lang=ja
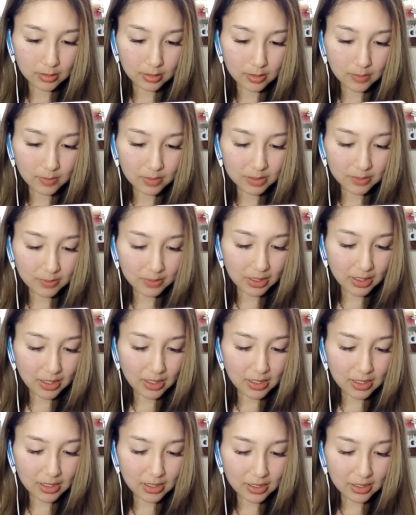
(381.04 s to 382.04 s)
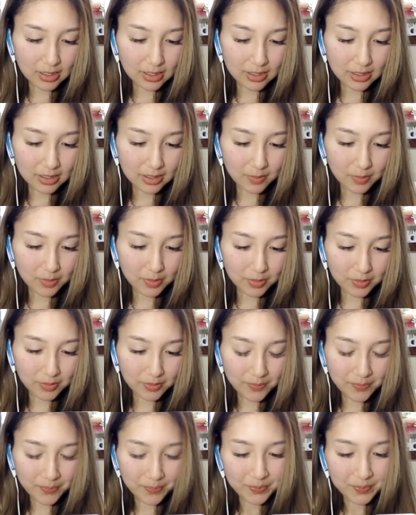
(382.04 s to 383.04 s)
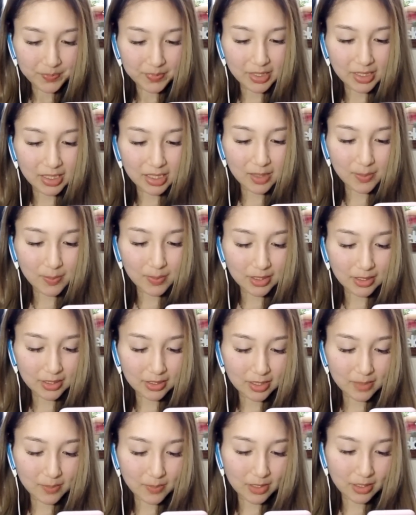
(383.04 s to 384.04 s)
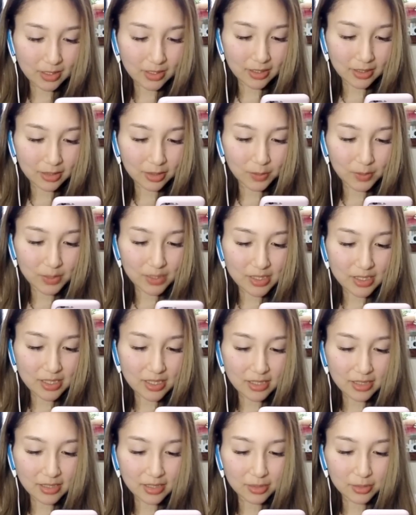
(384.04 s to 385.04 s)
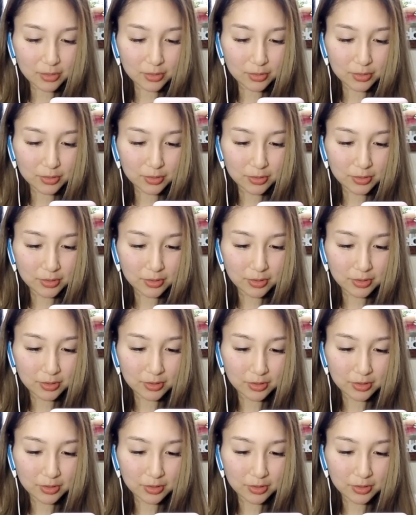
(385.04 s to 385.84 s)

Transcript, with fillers: 待って待って、あー。斜めが決まらないとめっちゃ焦る。